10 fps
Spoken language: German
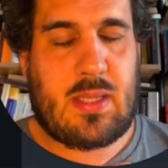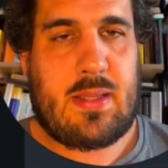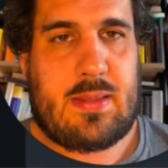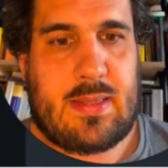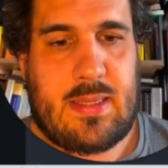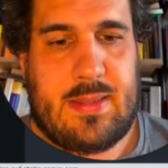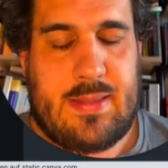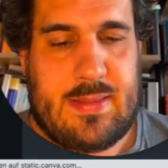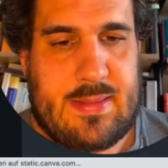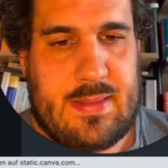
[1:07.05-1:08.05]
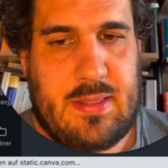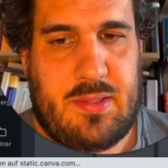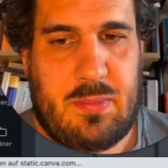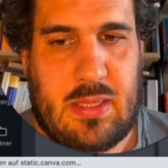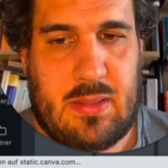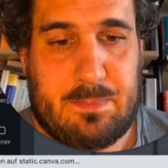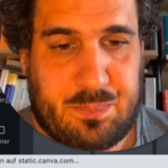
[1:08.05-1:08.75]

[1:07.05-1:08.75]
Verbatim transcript: dann sieht man,